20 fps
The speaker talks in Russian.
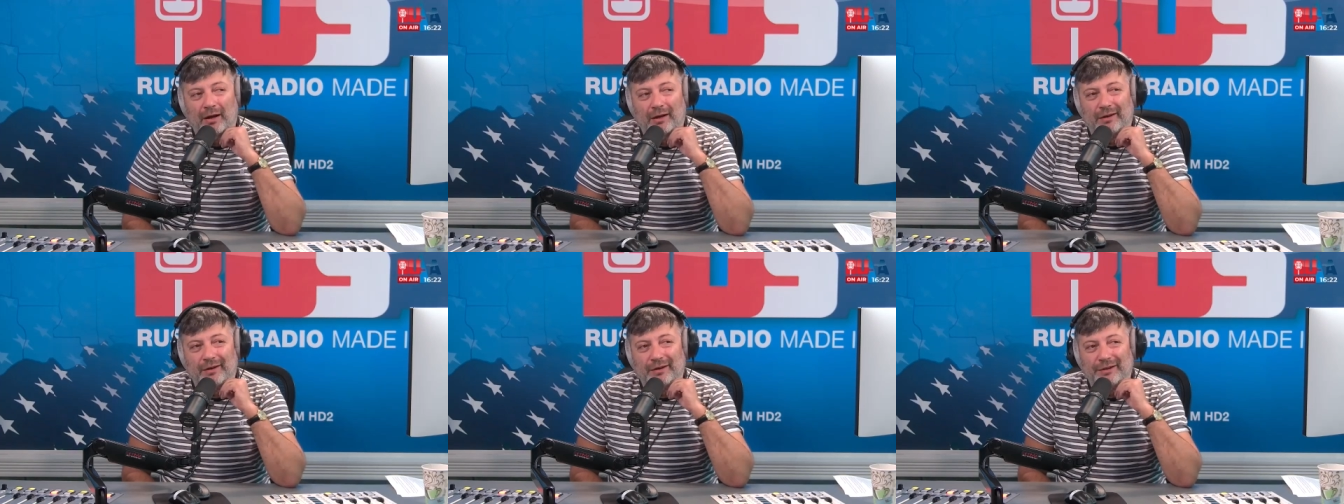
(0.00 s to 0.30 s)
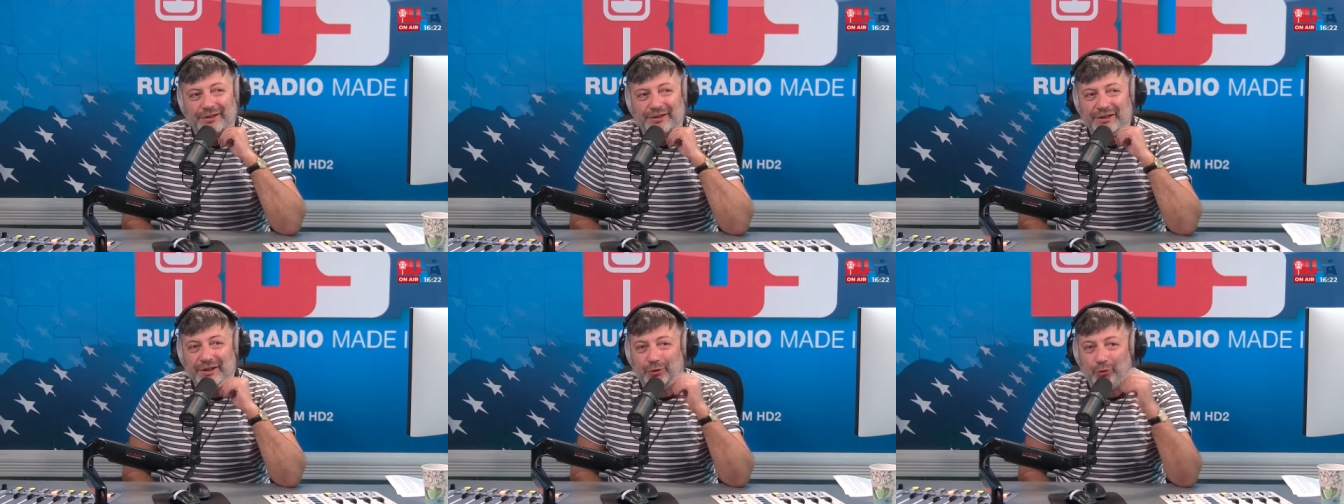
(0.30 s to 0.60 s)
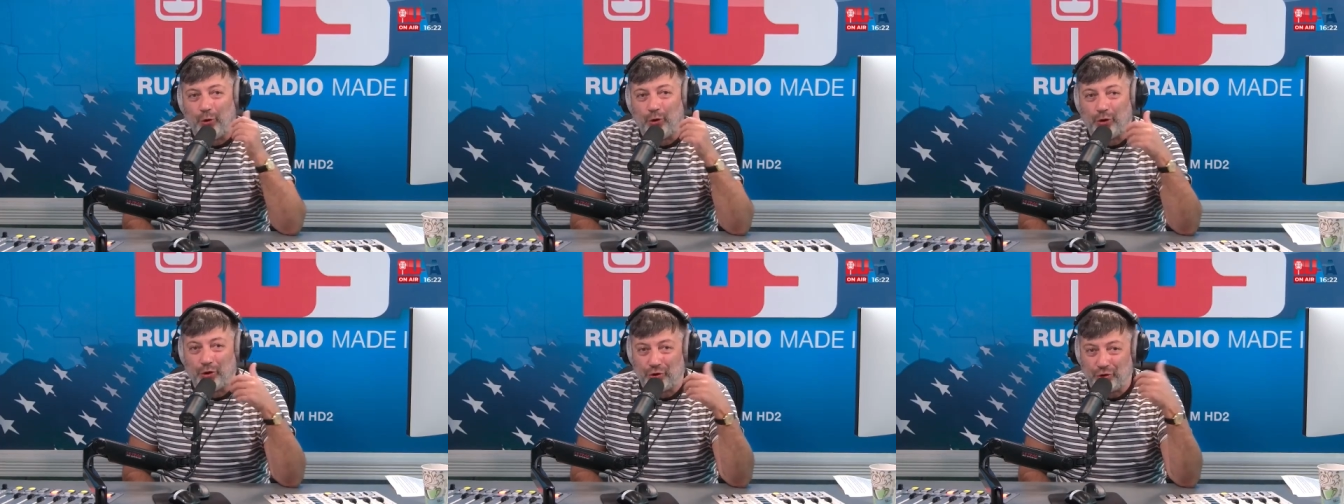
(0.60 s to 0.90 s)
Э, Си
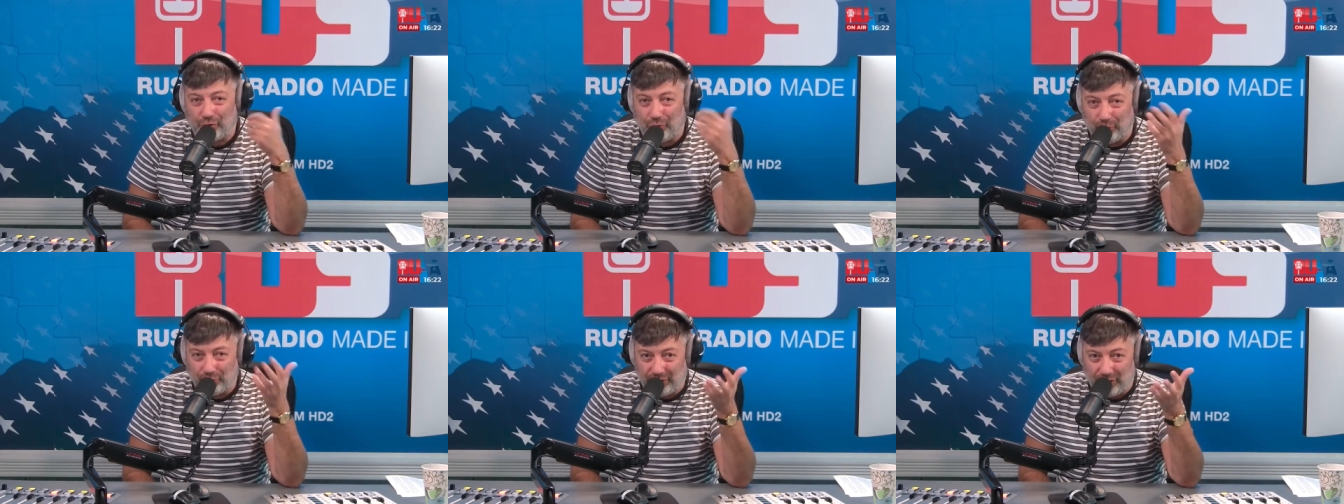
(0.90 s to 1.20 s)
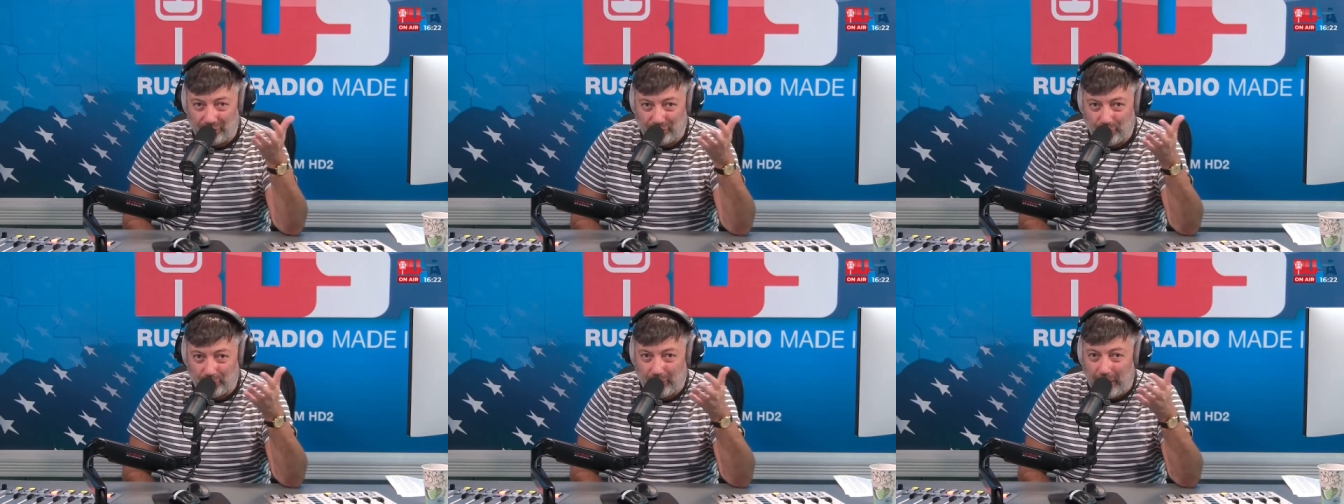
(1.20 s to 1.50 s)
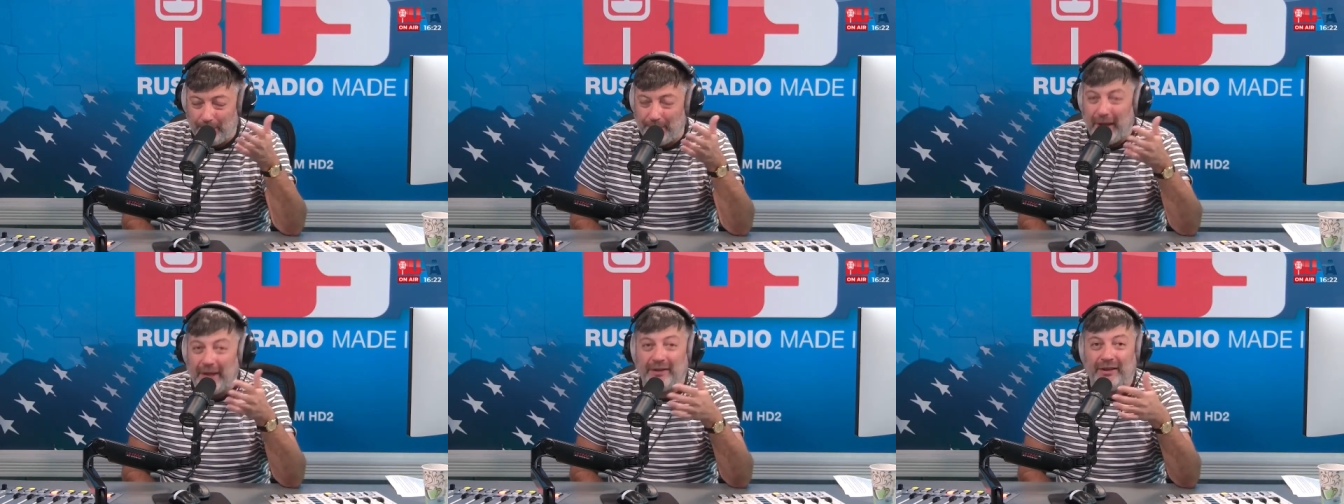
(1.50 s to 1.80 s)
только что зашел
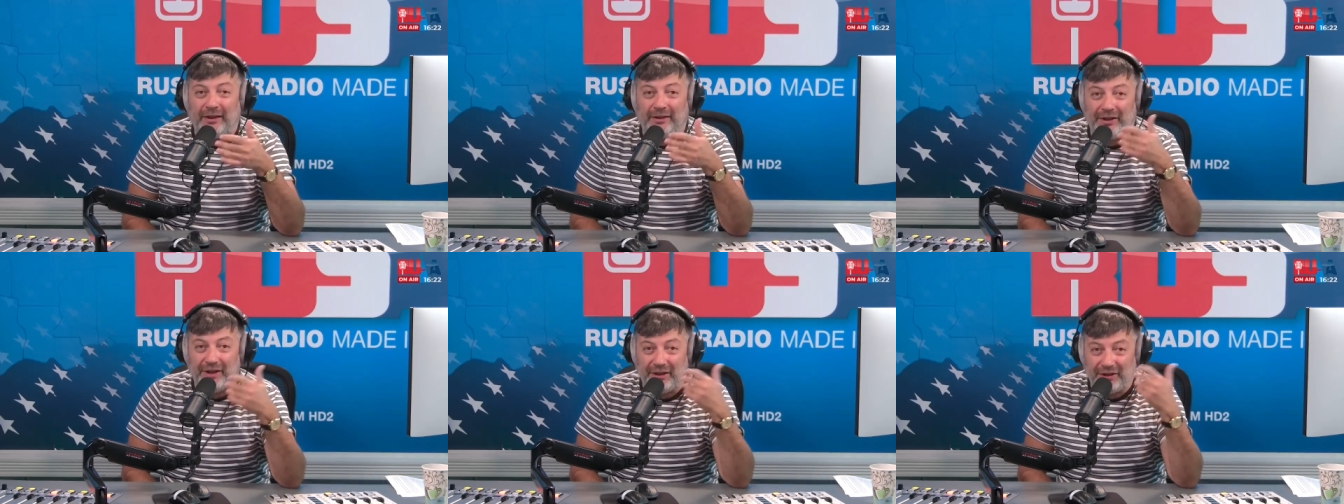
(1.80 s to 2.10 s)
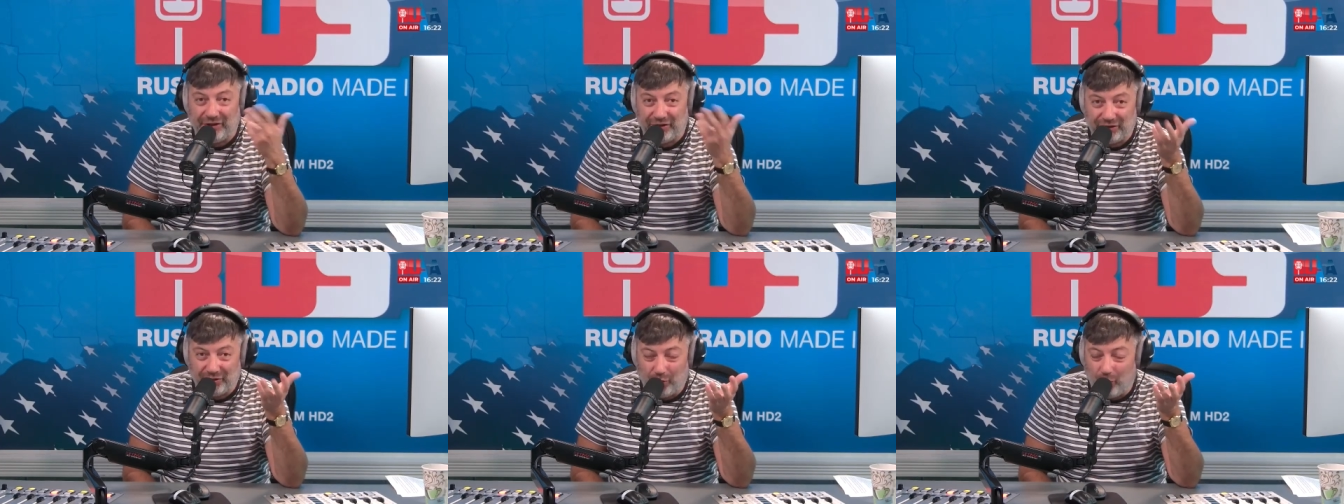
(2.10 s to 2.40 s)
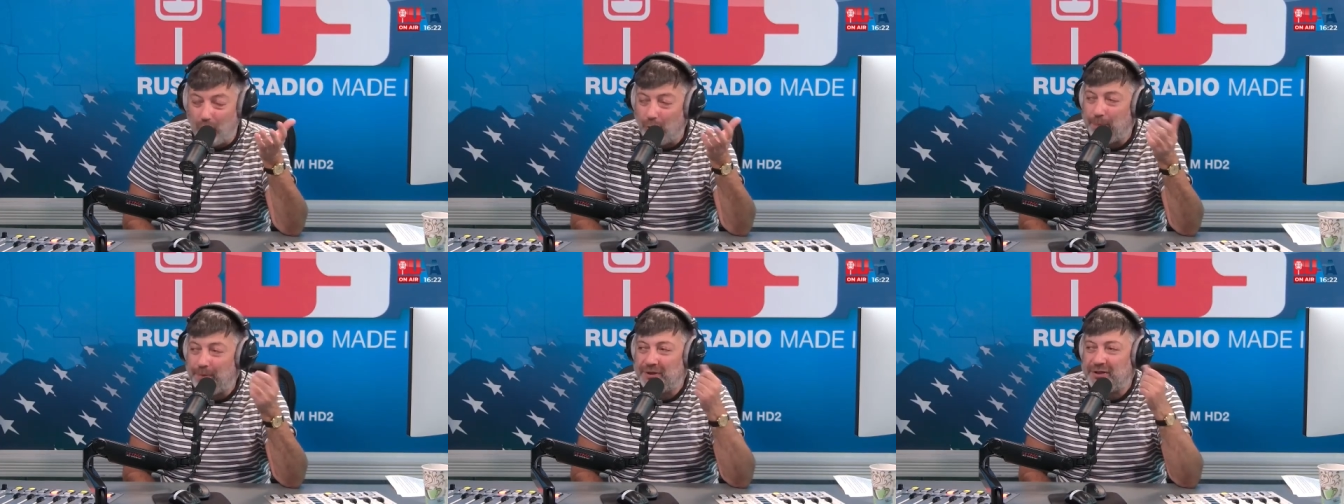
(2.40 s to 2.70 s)
опять на третий
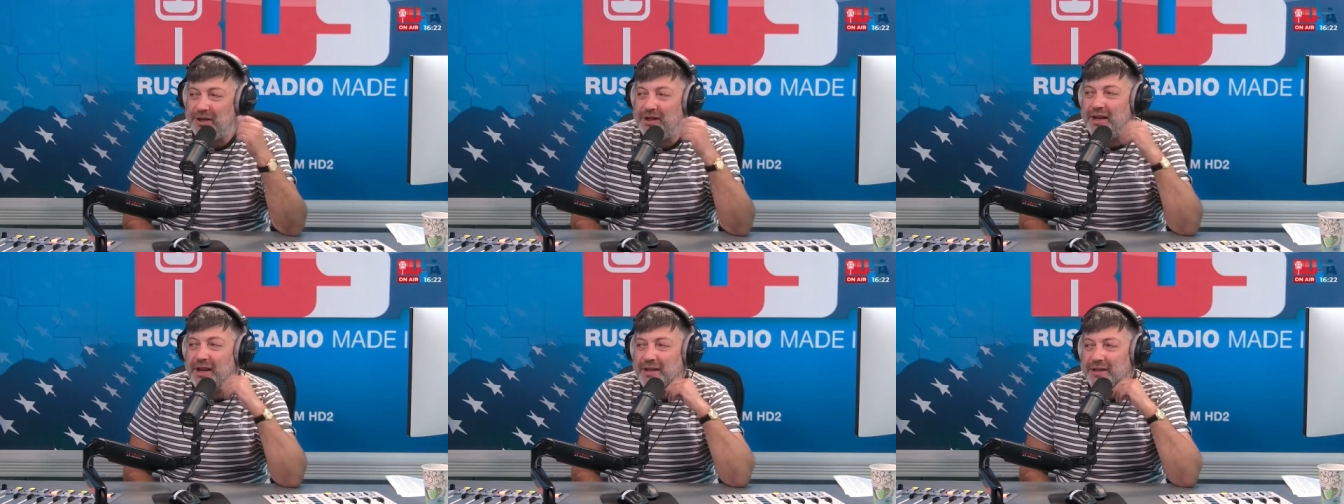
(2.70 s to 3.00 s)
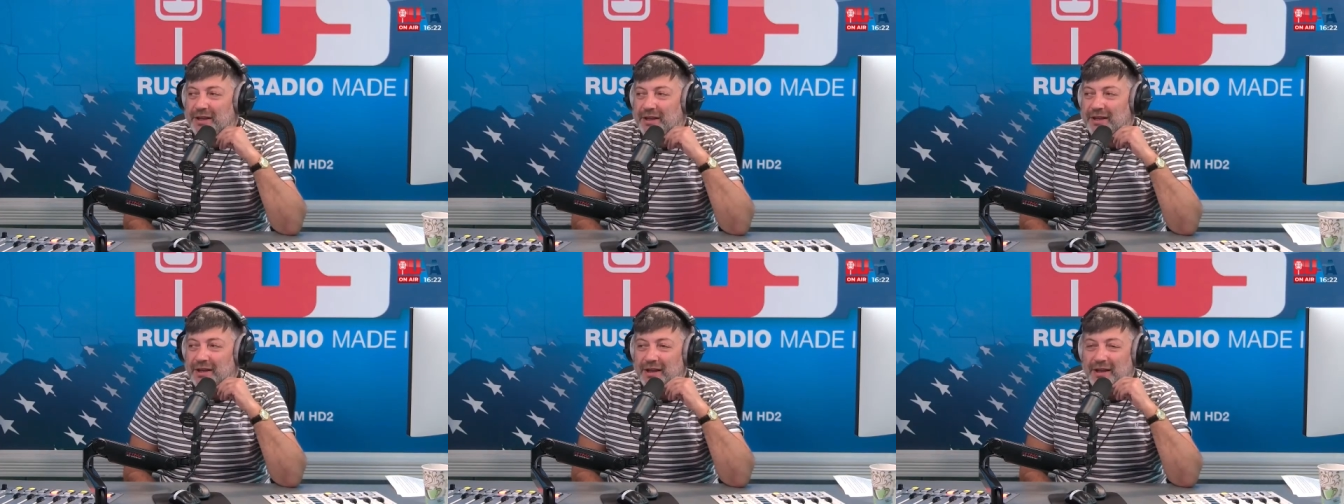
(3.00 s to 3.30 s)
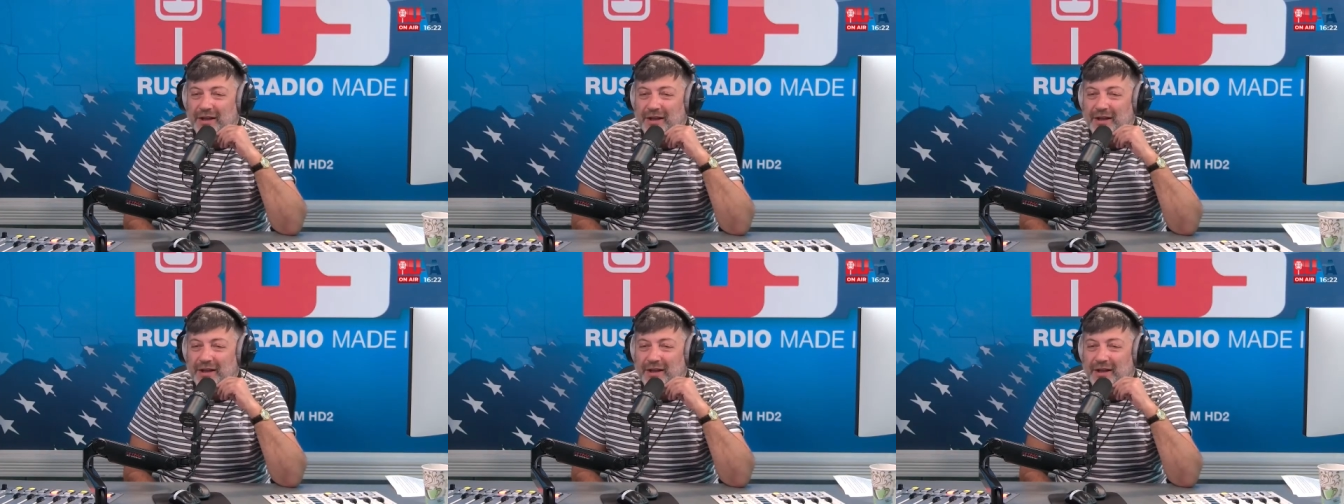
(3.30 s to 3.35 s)
срок пятилетний,